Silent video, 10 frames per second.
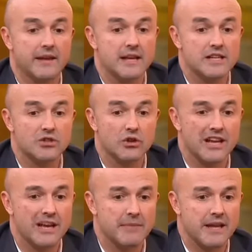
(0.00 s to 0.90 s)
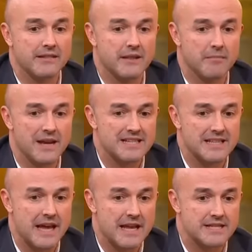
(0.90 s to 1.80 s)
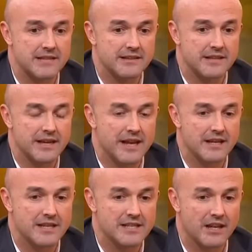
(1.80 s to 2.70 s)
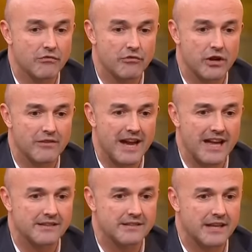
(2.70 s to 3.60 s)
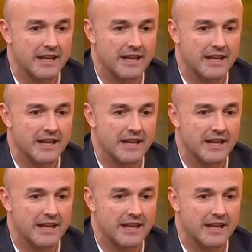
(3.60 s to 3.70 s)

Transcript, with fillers: eh, storicamente basta sentire Cristiano Fioravanti,